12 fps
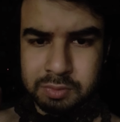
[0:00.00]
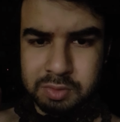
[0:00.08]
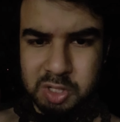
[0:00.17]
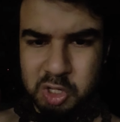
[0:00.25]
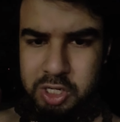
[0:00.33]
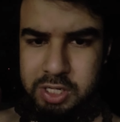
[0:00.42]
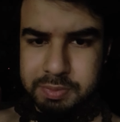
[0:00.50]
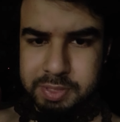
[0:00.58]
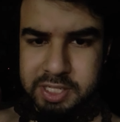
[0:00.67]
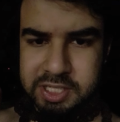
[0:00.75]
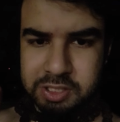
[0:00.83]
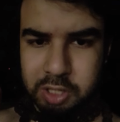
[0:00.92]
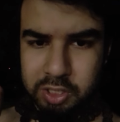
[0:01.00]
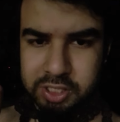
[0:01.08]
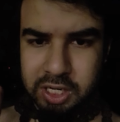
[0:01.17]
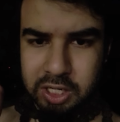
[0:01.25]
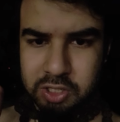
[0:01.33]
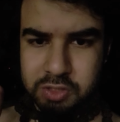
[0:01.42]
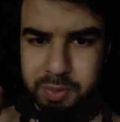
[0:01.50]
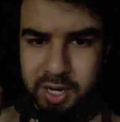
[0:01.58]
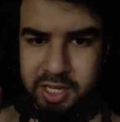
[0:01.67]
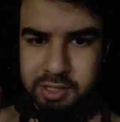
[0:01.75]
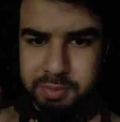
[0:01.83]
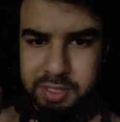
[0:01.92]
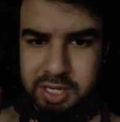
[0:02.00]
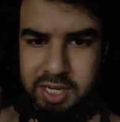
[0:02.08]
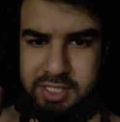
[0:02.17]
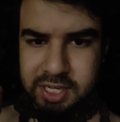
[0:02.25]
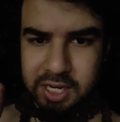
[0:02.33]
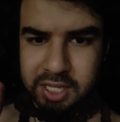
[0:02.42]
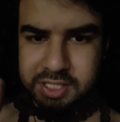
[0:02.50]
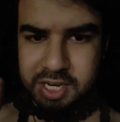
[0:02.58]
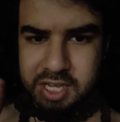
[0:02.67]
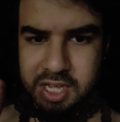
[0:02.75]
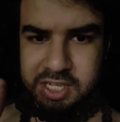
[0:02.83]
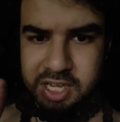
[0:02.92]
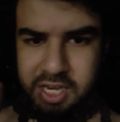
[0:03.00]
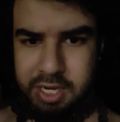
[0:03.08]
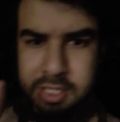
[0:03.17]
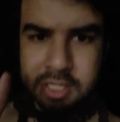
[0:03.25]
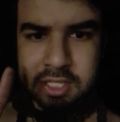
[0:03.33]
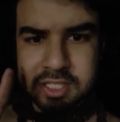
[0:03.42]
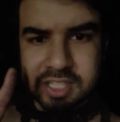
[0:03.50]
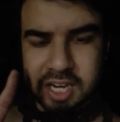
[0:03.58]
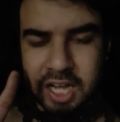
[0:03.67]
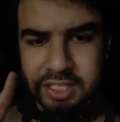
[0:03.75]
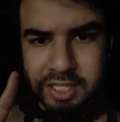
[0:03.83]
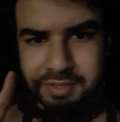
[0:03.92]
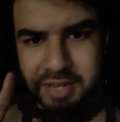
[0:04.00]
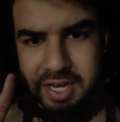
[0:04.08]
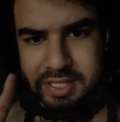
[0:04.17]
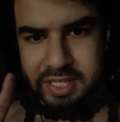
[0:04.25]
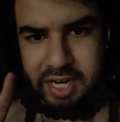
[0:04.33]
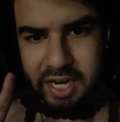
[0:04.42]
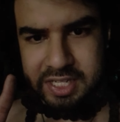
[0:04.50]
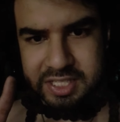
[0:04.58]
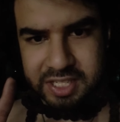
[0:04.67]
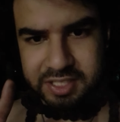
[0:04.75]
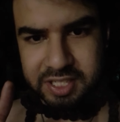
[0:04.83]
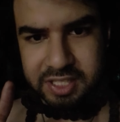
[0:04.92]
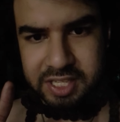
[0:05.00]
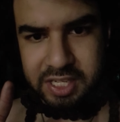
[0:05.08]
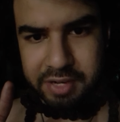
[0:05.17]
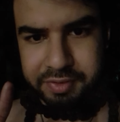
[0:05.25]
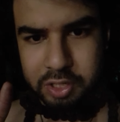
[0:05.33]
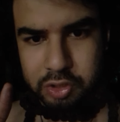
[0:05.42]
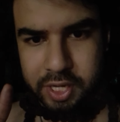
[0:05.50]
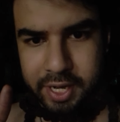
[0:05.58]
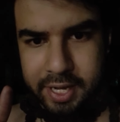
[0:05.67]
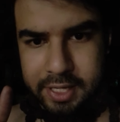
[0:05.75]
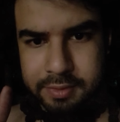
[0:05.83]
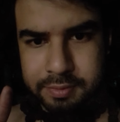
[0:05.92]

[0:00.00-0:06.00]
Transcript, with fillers: कोई भी स्लॉटर हाउस भारत में नहीं चलना चाहिए ये सनातन वैदिक आर्य संस्कृति के विरुद्ध है